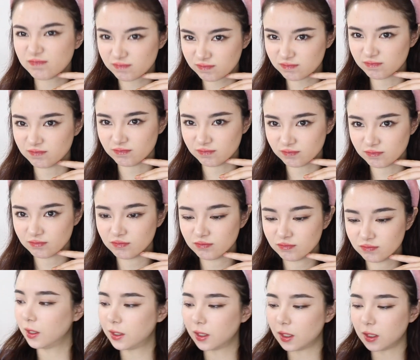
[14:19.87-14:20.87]
嗯，
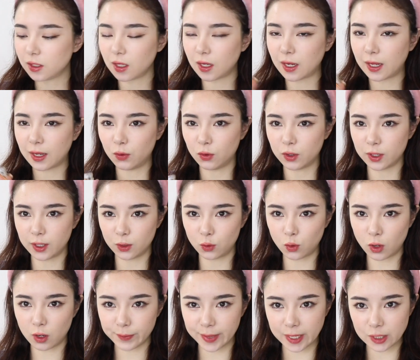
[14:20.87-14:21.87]
接下来我可以
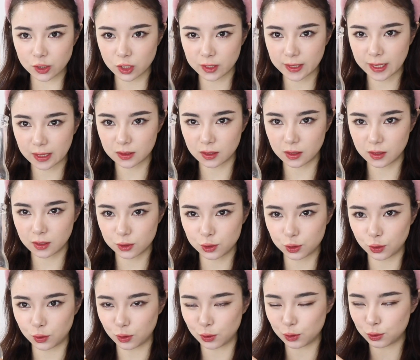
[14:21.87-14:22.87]
光明正大的喝
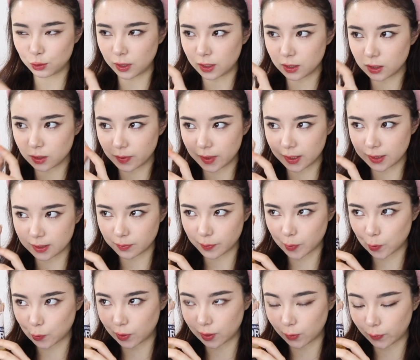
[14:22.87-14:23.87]
酒了，虽然这瓶已经
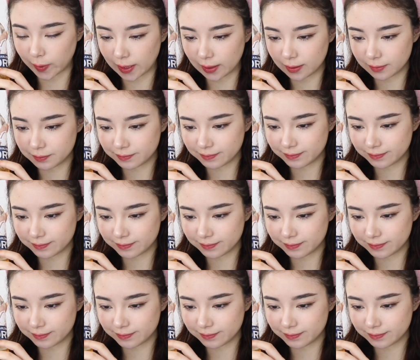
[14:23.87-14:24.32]
被我喝完了。